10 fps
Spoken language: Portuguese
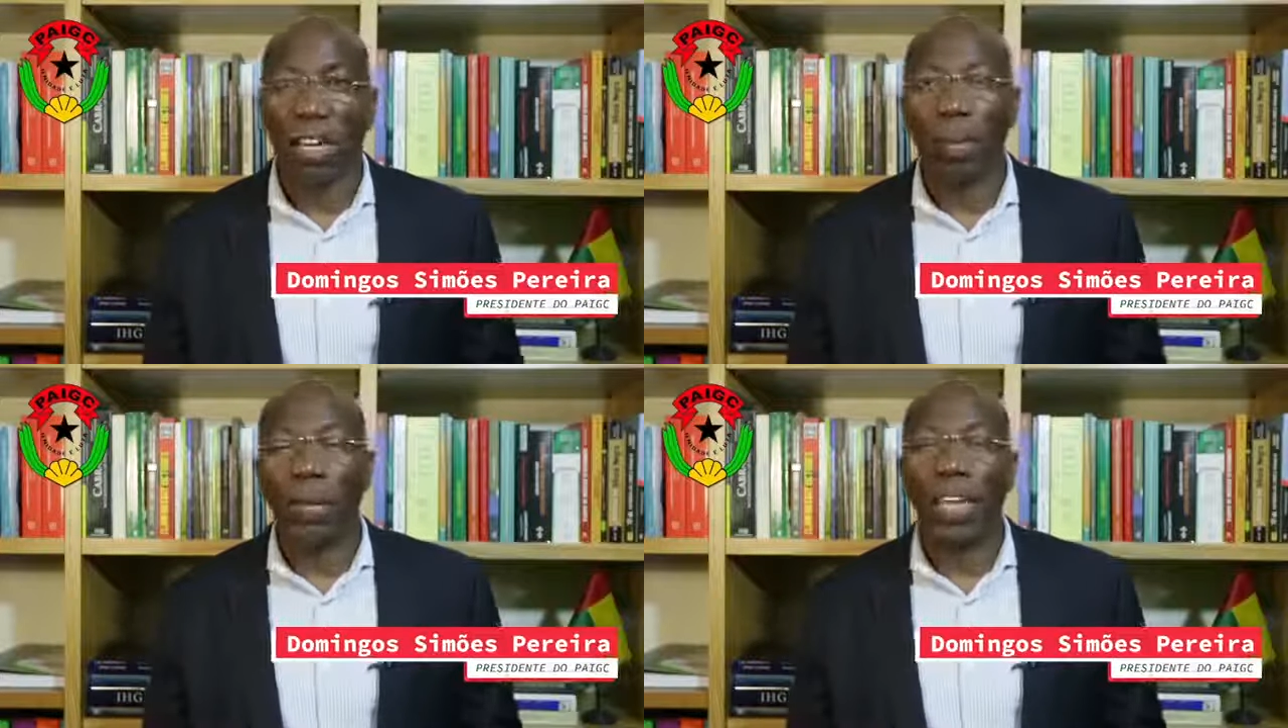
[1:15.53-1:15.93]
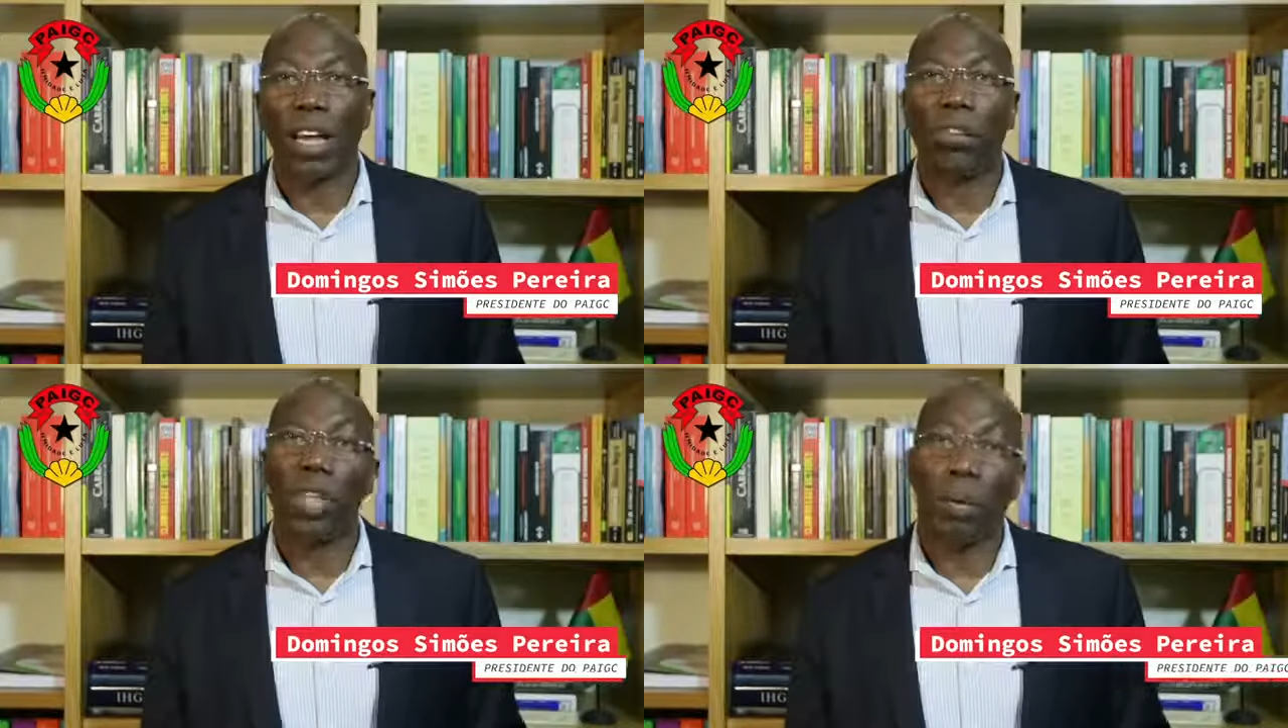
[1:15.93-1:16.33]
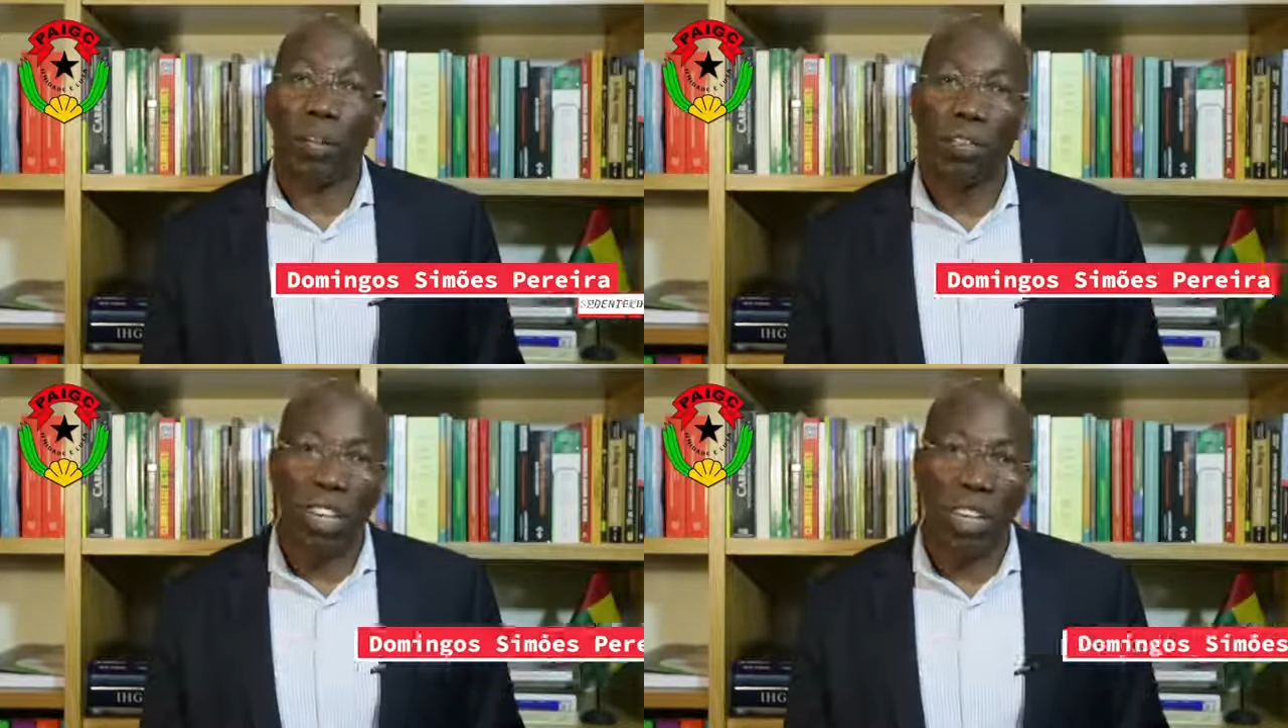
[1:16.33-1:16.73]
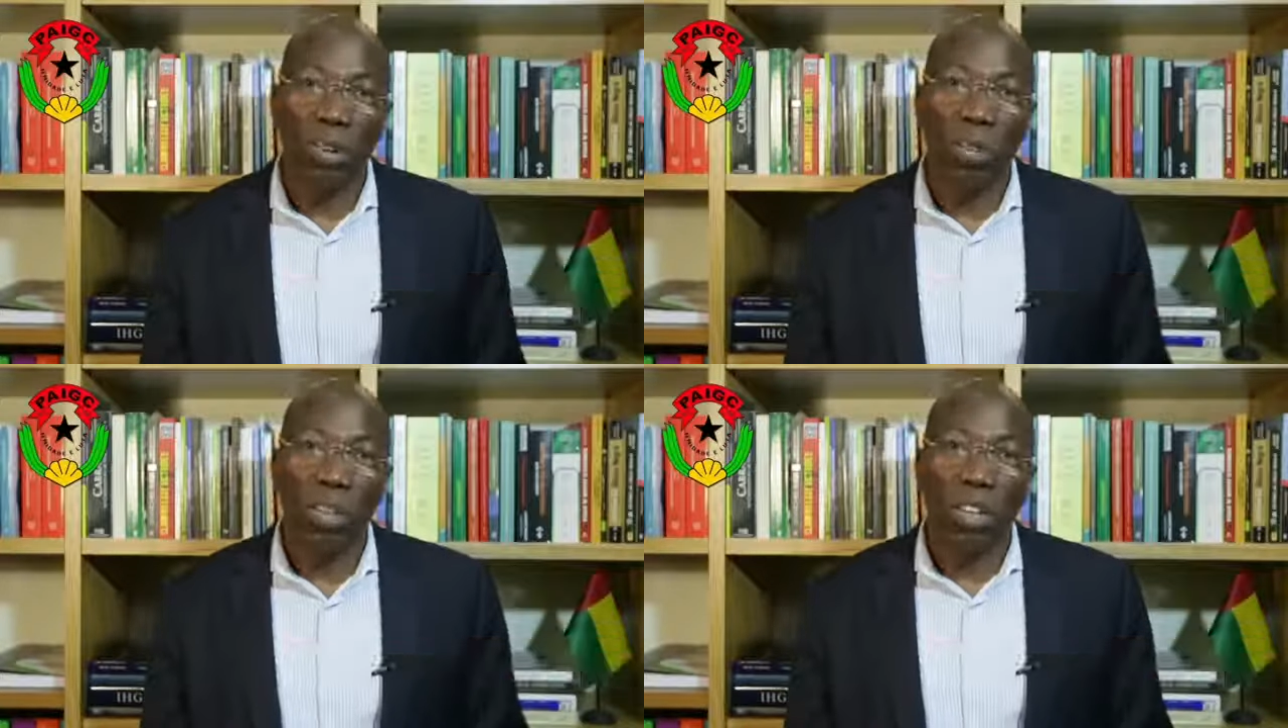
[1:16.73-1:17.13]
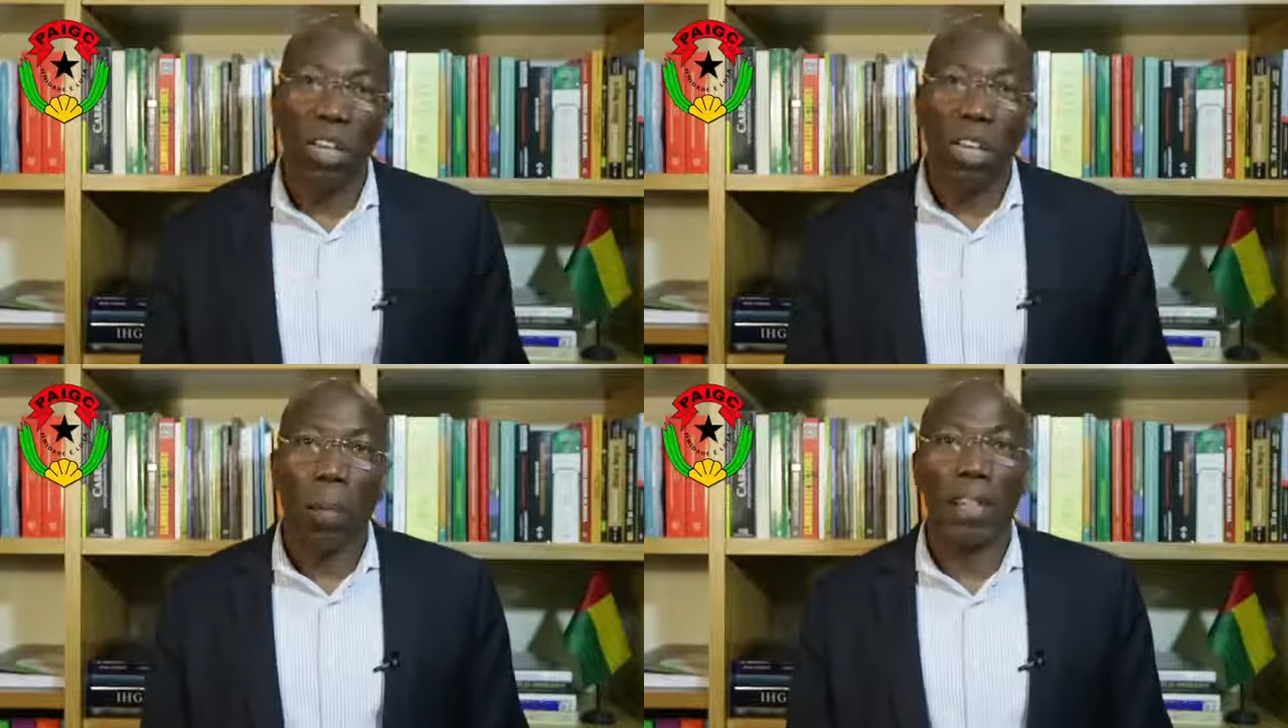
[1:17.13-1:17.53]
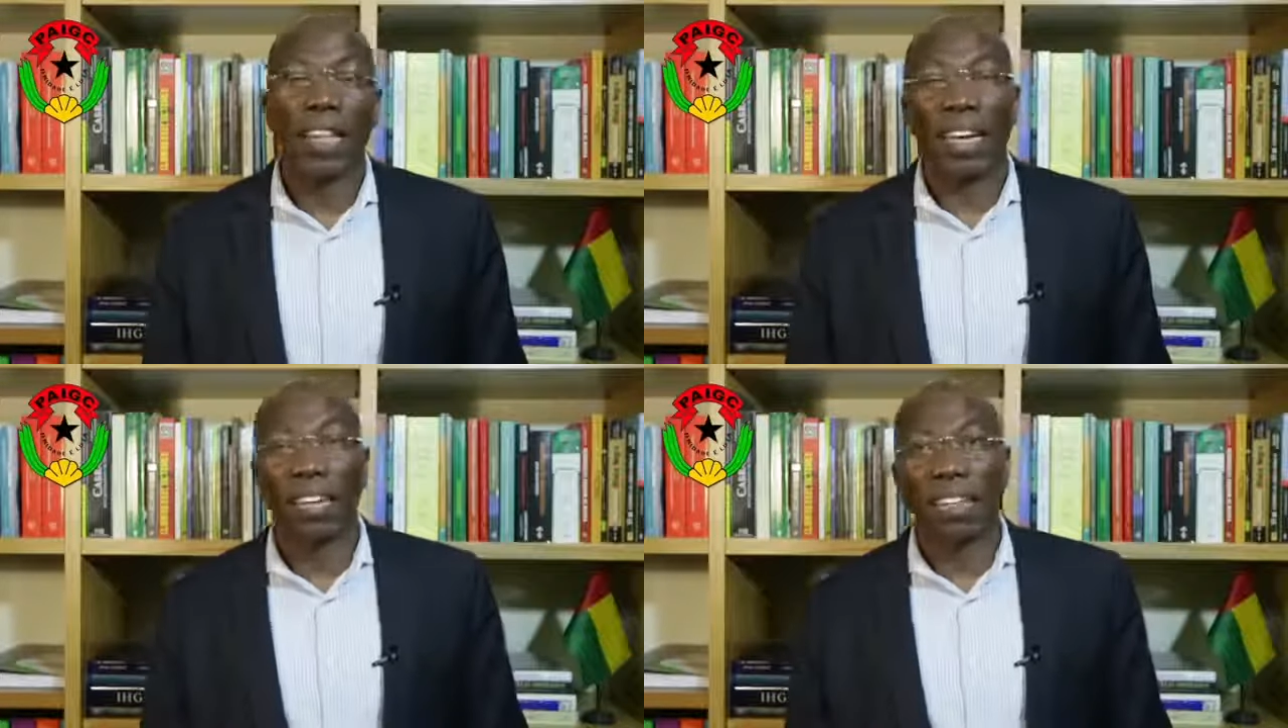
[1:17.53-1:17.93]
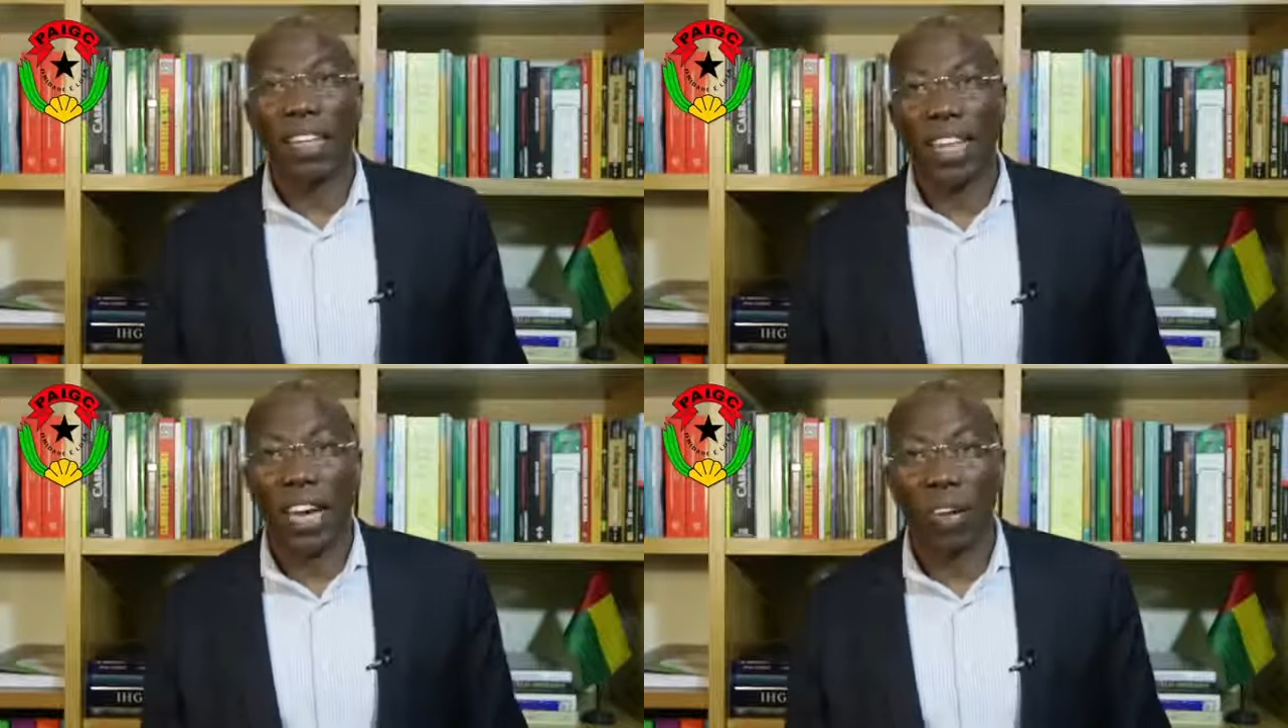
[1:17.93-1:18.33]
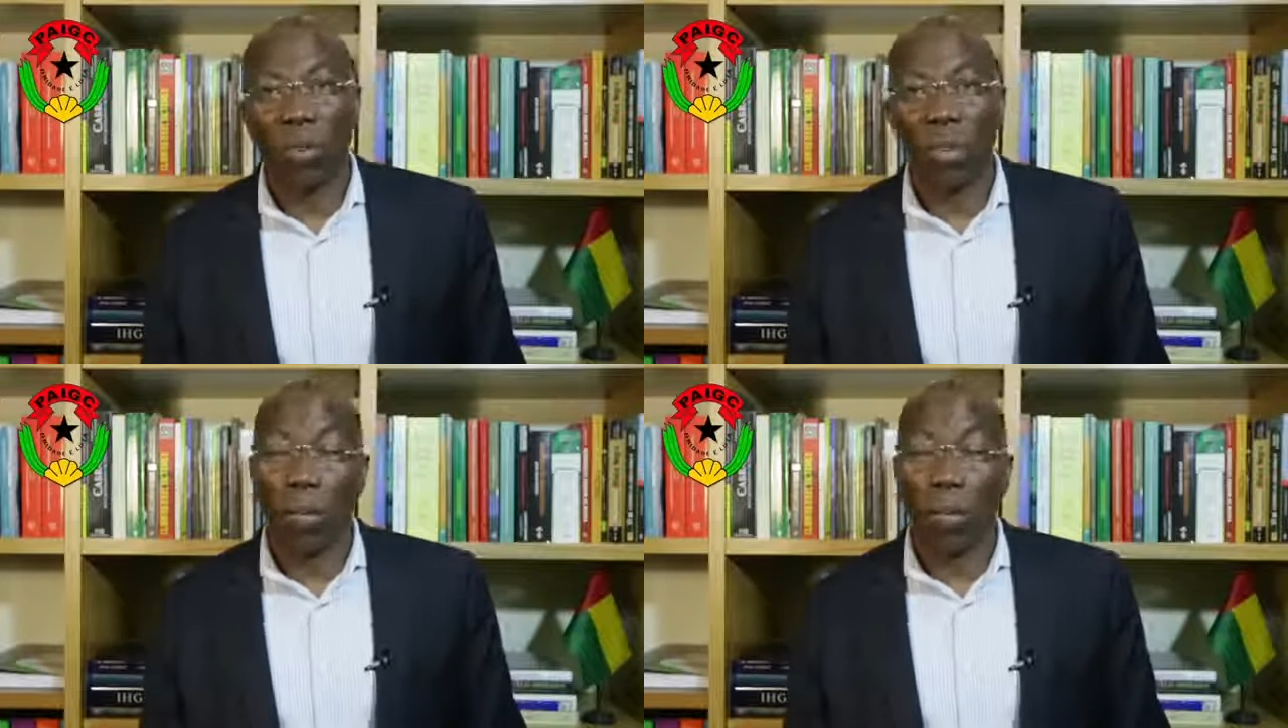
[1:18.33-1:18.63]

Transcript: que apanhado desprevenido, e vão ter esse dinheiro